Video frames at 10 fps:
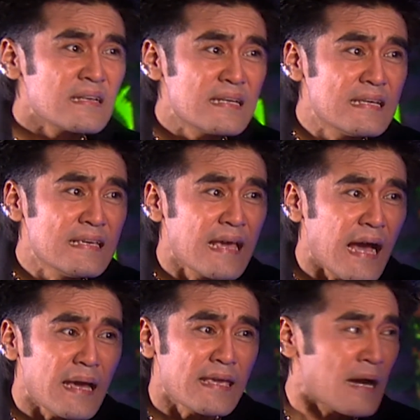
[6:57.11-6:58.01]

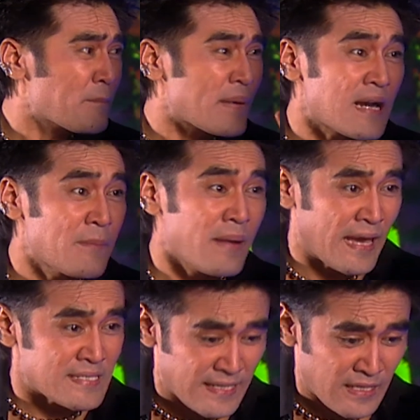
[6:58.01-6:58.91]
dia yang pernah
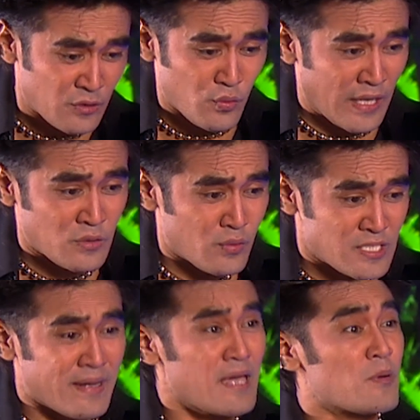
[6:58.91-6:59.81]
menggeser kedudukan gue
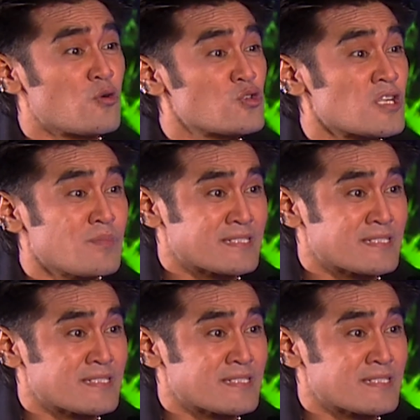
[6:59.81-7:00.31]
sebagai produser nomor